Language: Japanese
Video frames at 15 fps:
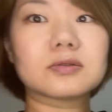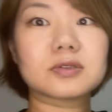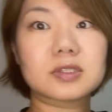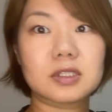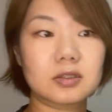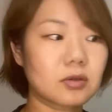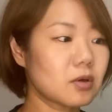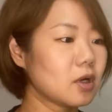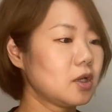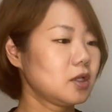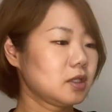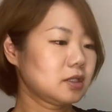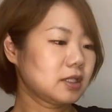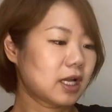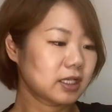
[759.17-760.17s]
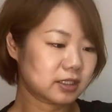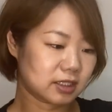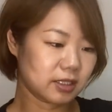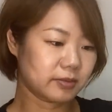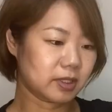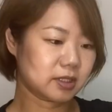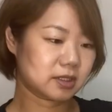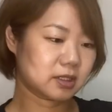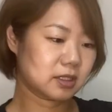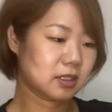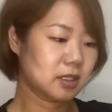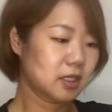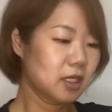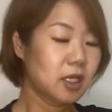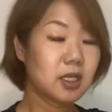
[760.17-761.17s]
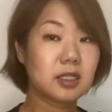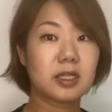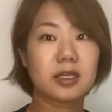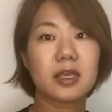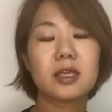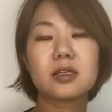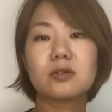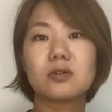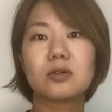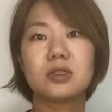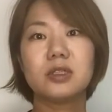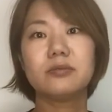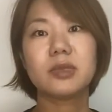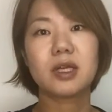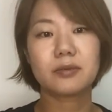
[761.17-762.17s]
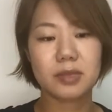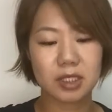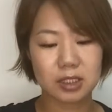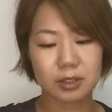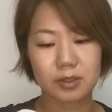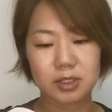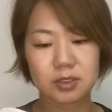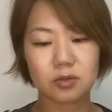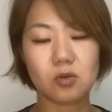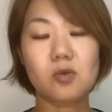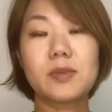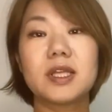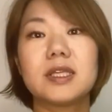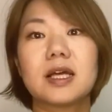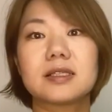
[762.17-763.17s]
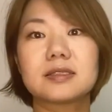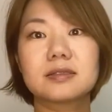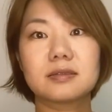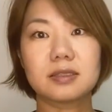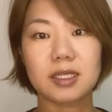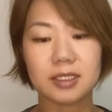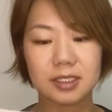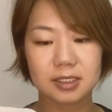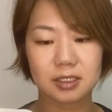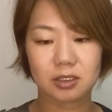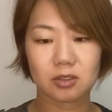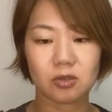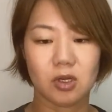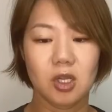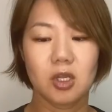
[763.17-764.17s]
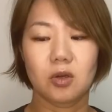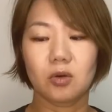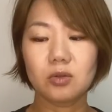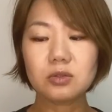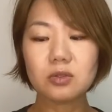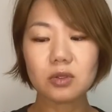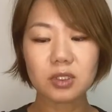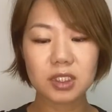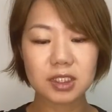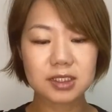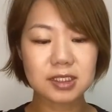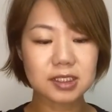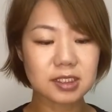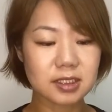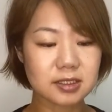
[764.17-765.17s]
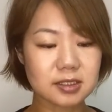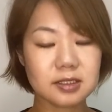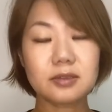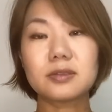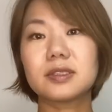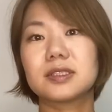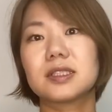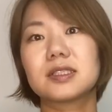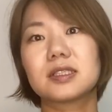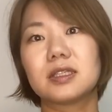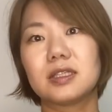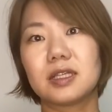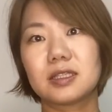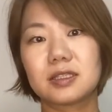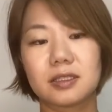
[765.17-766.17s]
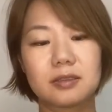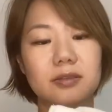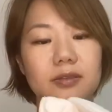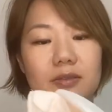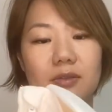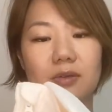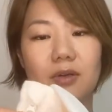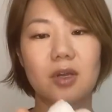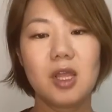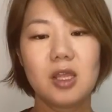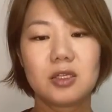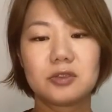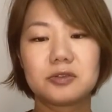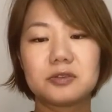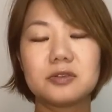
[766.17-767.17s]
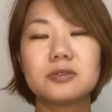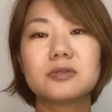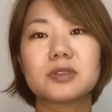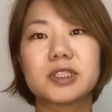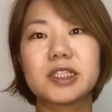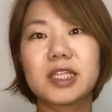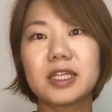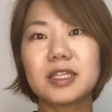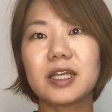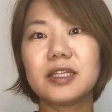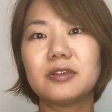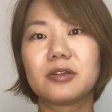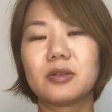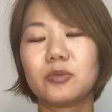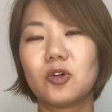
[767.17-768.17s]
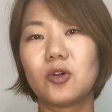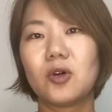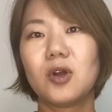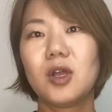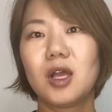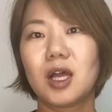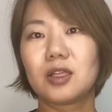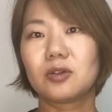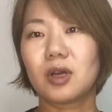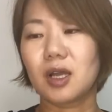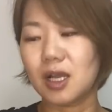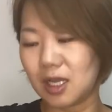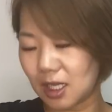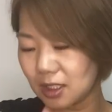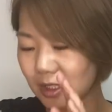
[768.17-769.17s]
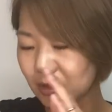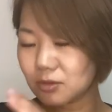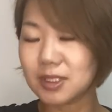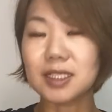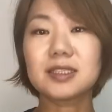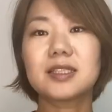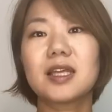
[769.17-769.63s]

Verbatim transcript: ド付きとなってます。で結構今はまだはそこまで暑くないですけど、本当に日差しが強い季節になってくると、服を着てないよりも肌を